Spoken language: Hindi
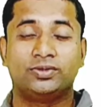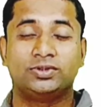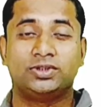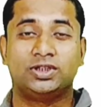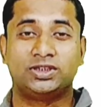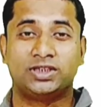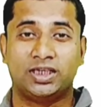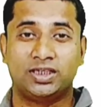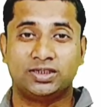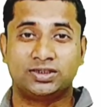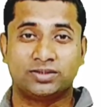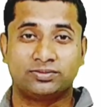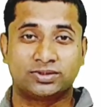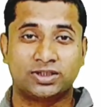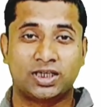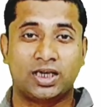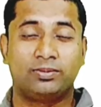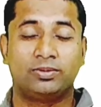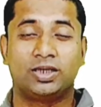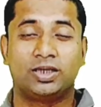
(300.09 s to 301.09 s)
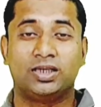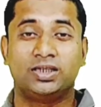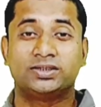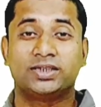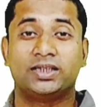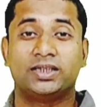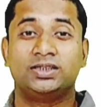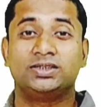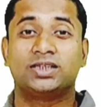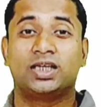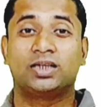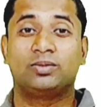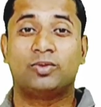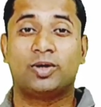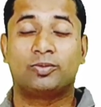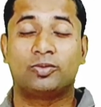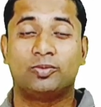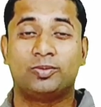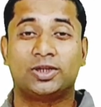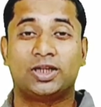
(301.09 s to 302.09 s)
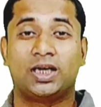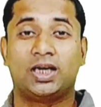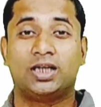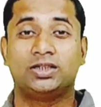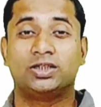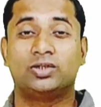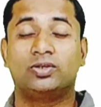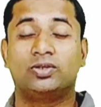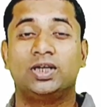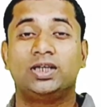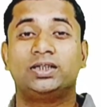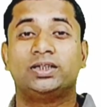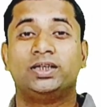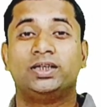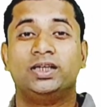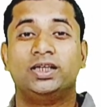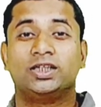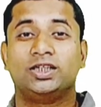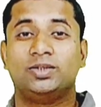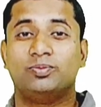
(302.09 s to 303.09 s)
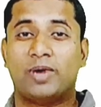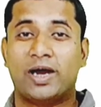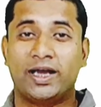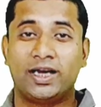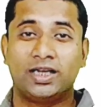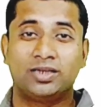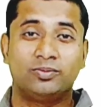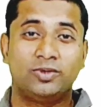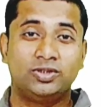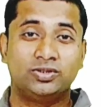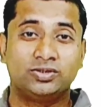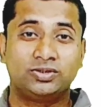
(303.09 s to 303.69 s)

ये चैनल सब्सक्राइब कर लें साथ ही साथ मैं आपको बताना चाहूँगा कि भारत में जो